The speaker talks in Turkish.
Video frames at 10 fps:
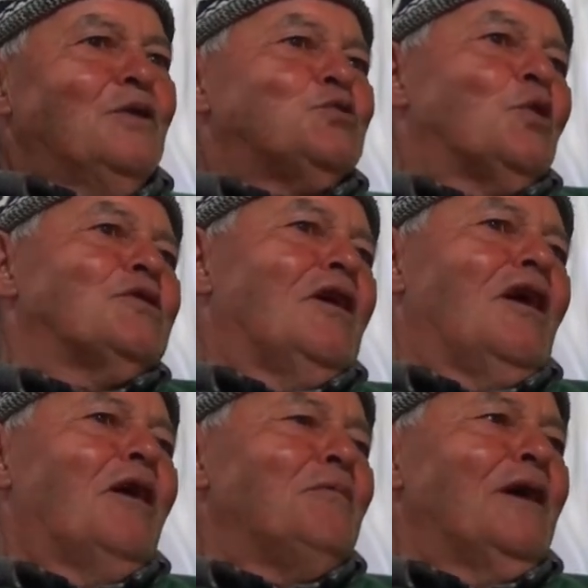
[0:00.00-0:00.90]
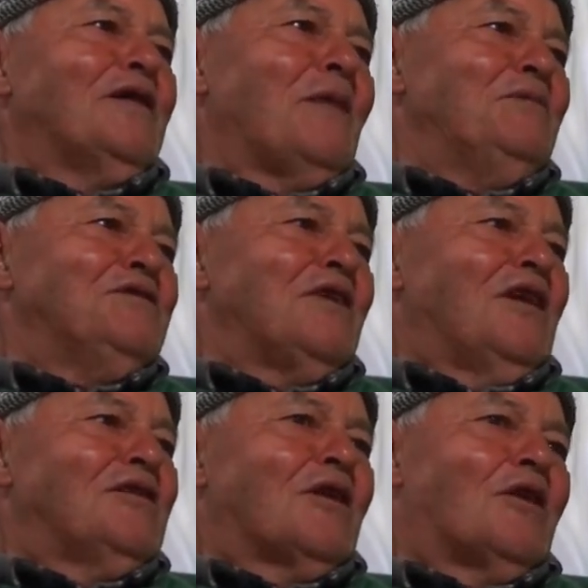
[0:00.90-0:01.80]
Şurada Almanya'dan biz de
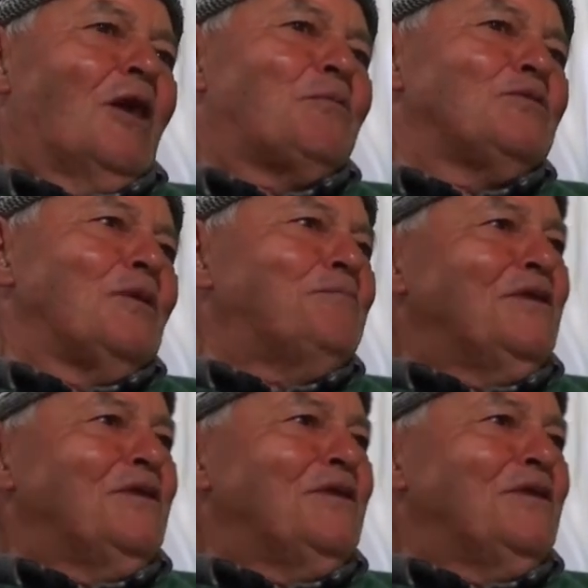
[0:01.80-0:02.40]
geldik. Karpuzla,